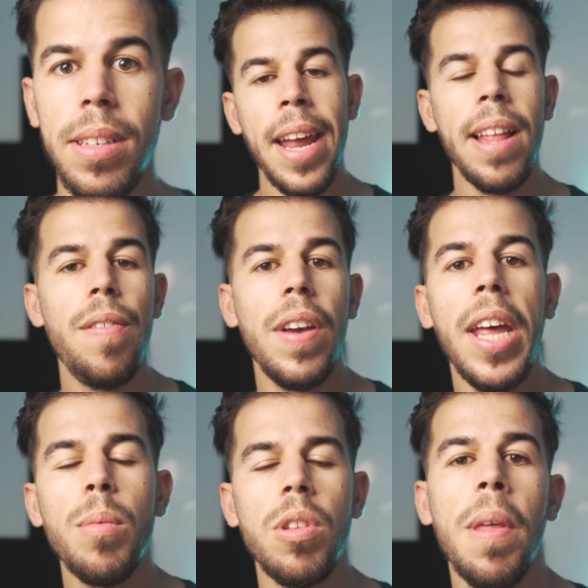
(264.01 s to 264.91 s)
كانت
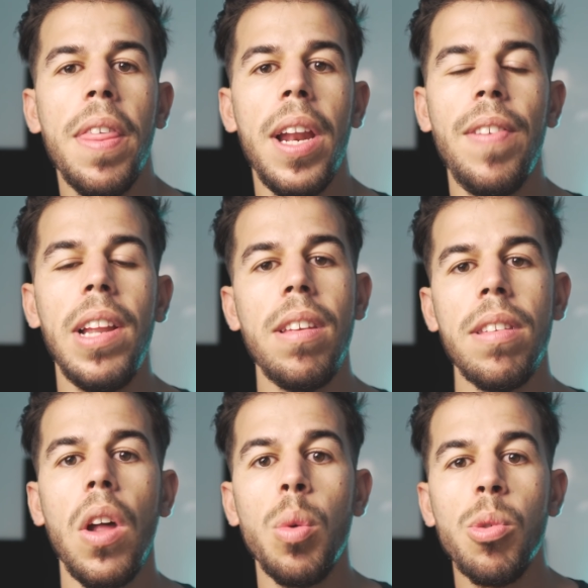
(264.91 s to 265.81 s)
الفكرة متمثلة المتمثله في
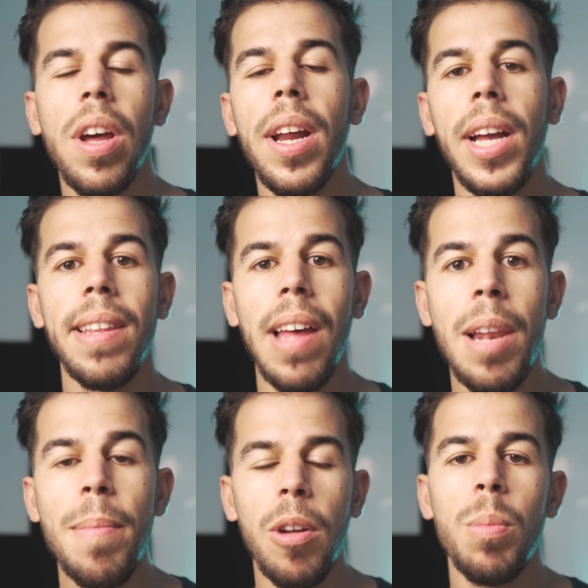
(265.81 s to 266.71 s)
الاتصال ومشاركة
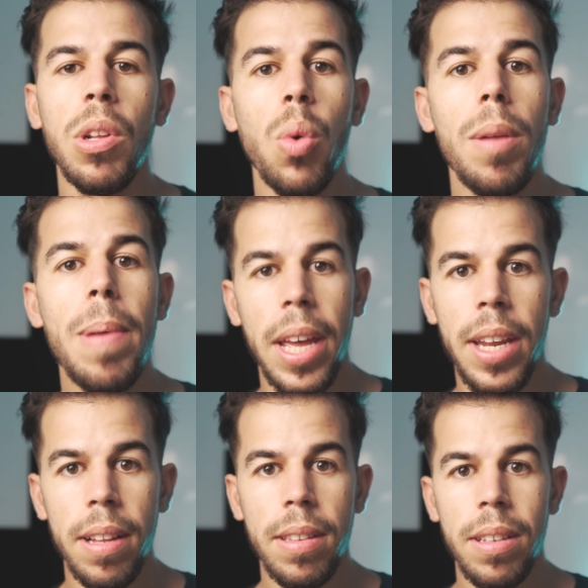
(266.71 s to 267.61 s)
المعلومات
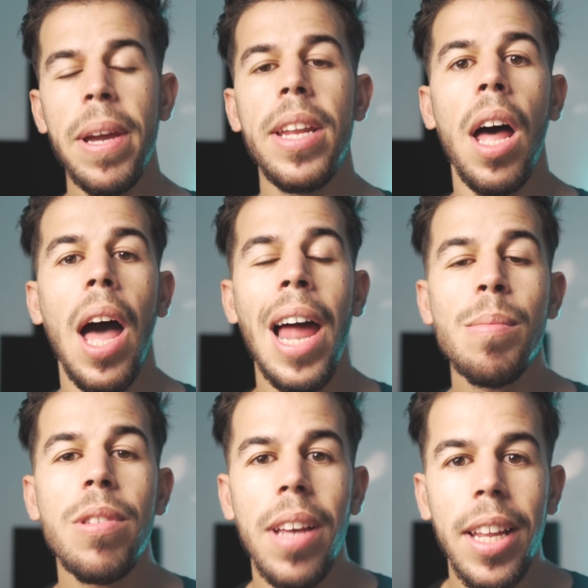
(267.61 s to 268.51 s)
والبيانات بين
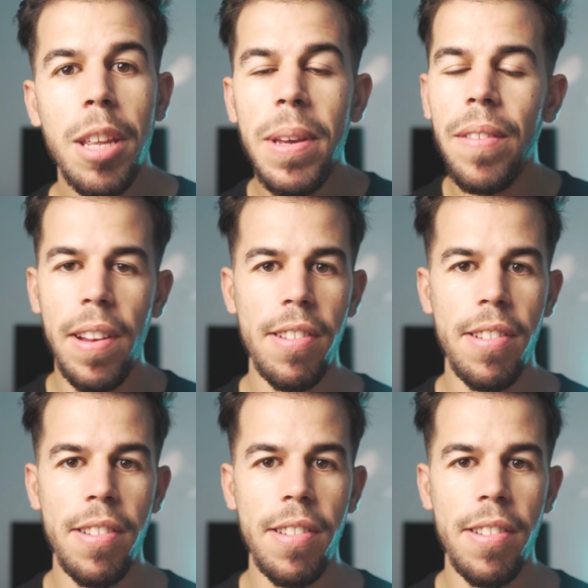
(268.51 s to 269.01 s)
المستخدمين في